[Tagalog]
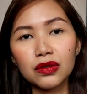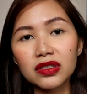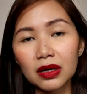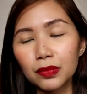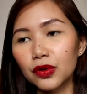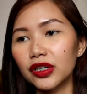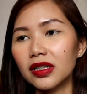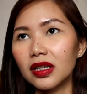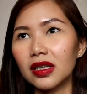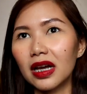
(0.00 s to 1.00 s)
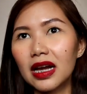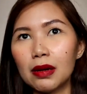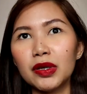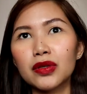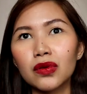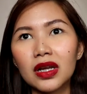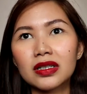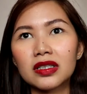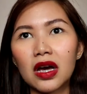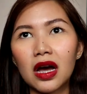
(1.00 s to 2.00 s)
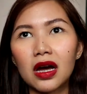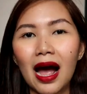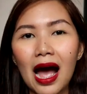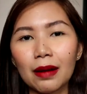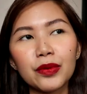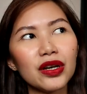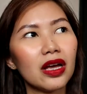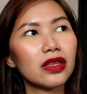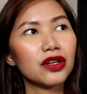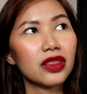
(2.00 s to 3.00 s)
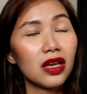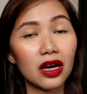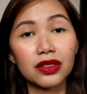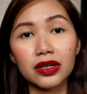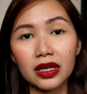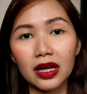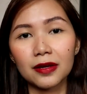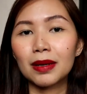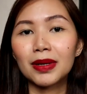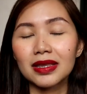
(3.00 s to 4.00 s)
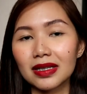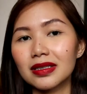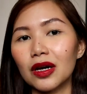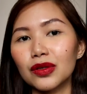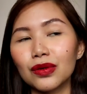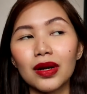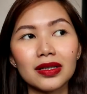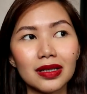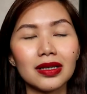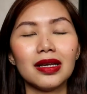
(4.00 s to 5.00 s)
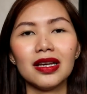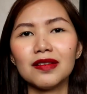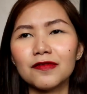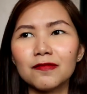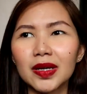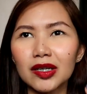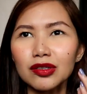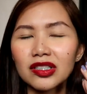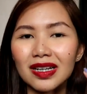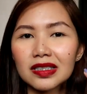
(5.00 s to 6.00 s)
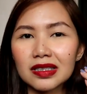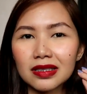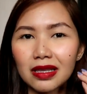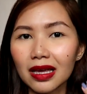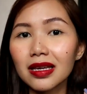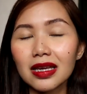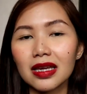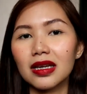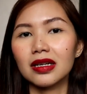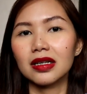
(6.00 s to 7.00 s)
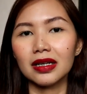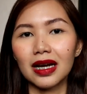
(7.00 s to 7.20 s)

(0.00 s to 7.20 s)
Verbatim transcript: yung sabon, nagamit ko lang siya kahapon kahapon at or the other day para ma-test out ko lang din if meron siyang stingy